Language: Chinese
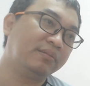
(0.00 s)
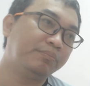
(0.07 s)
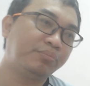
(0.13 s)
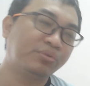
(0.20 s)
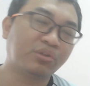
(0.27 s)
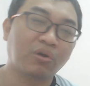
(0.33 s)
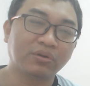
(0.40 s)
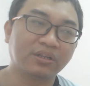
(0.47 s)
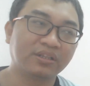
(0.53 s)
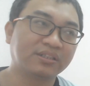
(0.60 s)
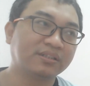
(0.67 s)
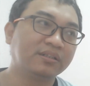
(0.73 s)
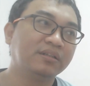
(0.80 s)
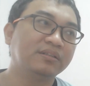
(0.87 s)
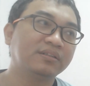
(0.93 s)
不同的
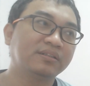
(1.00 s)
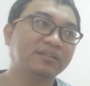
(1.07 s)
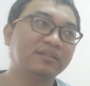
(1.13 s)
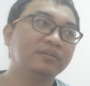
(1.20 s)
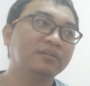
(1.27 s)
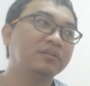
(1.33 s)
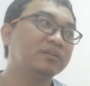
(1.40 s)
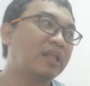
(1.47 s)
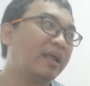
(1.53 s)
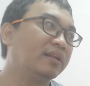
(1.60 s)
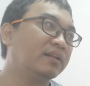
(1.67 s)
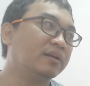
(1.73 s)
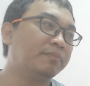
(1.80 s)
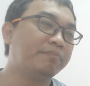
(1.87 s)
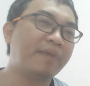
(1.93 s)
那一
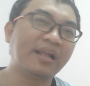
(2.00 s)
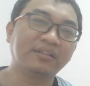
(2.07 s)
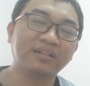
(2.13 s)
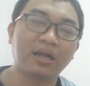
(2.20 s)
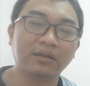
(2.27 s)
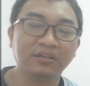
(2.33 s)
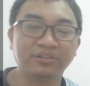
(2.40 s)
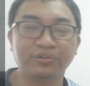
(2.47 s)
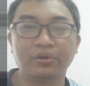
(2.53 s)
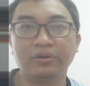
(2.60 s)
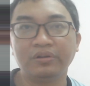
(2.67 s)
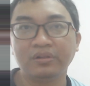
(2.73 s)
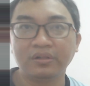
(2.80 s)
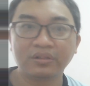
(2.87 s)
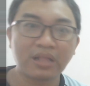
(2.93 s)
个卖场的时候，
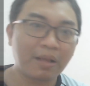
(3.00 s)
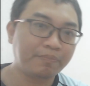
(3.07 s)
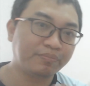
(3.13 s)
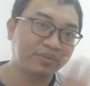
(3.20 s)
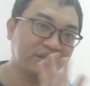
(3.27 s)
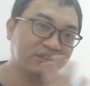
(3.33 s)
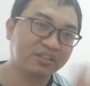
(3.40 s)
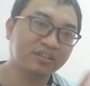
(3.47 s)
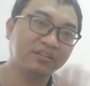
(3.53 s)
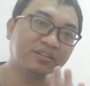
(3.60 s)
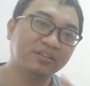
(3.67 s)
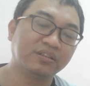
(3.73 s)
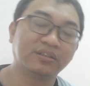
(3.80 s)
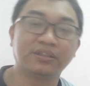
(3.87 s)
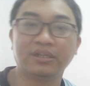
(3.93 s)
他们的车子
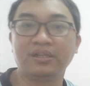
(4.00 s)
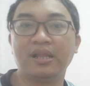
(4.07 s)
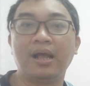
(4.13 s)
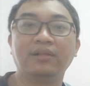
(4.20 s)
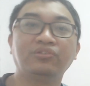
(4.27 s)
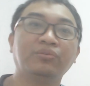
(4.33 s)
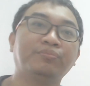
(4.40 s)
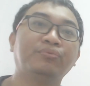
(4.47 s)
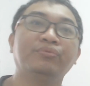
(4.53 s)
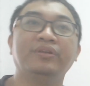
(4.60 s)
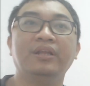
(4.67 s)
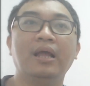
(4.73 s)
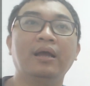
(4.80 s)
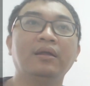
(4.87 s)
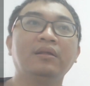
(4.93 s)
的生涯就不一
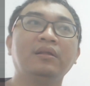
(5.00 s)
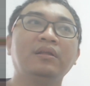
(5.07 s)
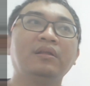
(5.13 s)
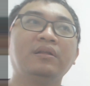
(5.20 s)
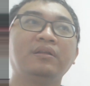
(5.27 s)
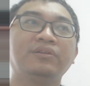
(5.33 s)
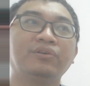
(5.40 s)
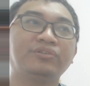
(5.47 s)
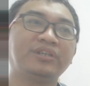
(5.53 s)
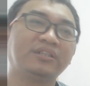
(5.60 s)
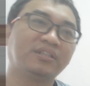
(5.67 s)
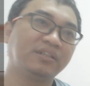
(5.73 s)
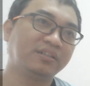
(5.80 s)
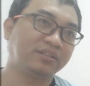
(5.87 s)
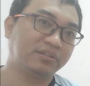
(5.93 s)
样，有些
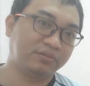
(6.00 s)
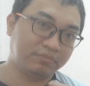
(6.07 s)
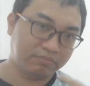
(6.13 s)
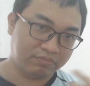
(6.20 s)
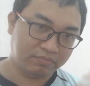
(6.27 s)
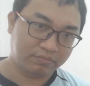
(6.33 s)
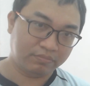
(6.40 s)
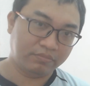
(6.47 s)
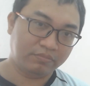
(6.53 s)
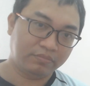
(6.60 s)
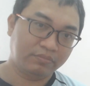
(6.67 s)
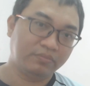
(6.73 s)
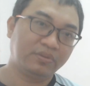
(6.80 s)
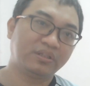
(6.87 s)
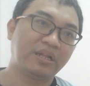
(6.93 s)
车子。
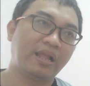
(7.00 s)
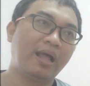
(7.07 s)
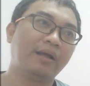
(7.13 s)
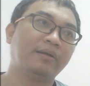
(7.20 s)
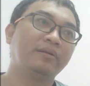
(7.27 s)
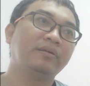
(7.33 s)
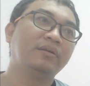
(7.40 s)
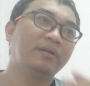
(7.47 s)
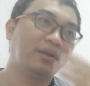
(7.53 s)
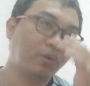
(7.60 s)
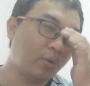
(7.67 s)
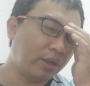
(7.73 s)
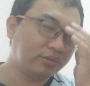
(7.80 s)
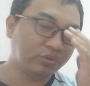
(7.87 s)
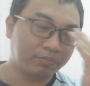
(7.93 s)
怎样很
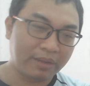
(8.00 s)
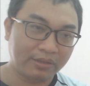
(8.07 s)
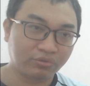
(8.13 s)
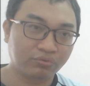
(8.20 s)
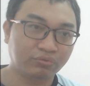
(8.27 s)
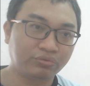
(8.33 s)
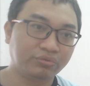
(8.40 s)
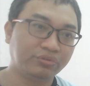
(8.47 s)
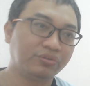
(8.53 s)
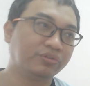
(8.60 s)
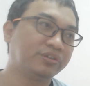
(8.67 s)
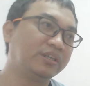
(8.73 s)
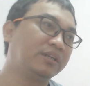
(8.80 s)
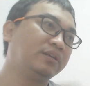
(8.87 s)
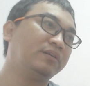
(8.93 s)
快就卖出去？有
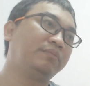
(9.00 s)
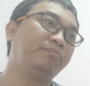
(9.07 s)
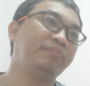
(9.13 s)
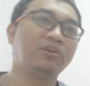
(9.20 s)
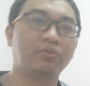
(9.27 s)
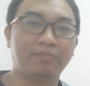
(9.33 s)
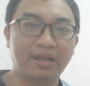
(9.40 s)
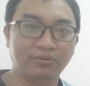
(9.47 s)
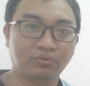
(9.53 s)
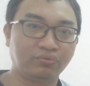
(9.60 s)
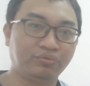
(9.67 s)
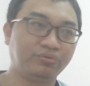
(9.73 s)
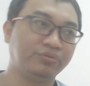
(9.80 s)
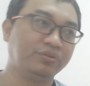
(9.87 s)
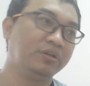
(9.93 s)
些呢没有卖出
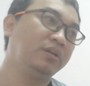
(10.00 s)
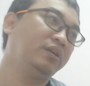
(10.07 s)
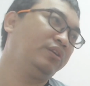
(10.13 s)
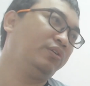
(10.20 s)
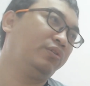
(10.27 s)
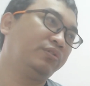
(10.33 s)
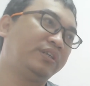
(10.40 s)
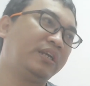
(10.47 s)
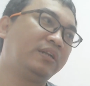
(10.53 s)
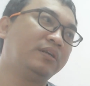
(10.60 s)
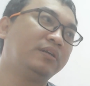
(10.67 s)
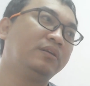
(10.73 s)
去，有些呢，